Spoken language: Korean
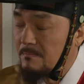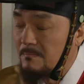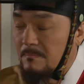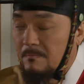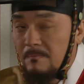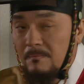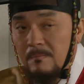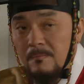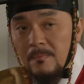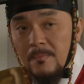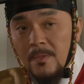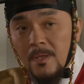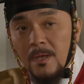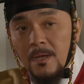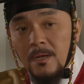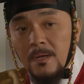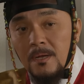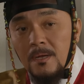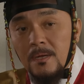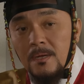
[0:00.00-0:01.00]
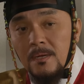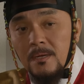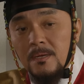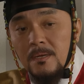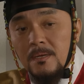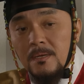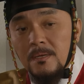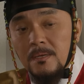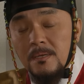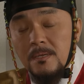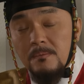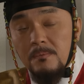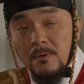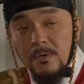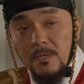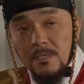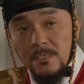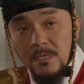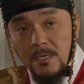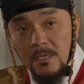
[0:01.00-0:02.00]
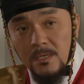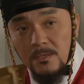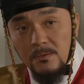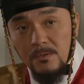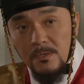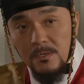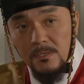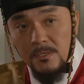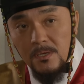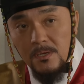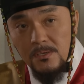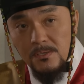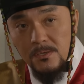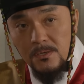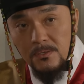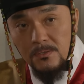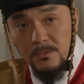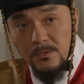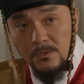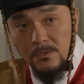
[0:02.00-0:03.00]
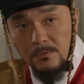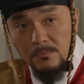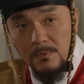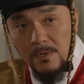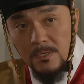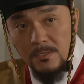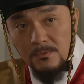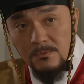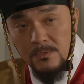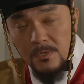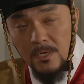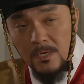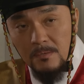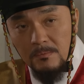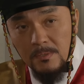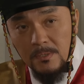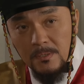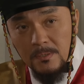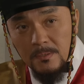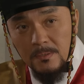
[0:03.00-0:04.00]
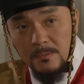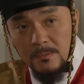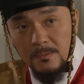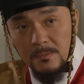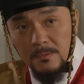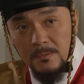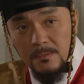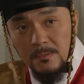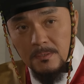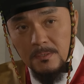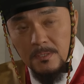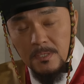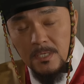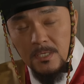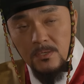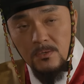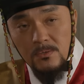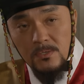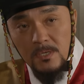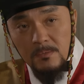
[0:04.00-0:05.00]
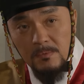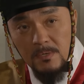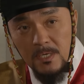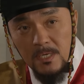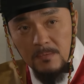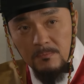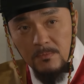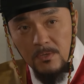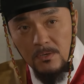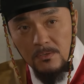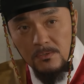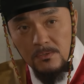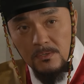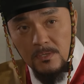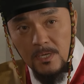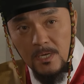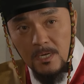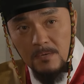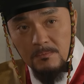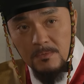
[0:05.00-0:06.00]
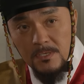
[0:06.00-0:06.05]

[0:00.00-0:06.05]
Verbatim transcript: 모르겠습니다. 이번에 자네 뒤를 결정적으로 봐준 사람은 이조참이 김덕슬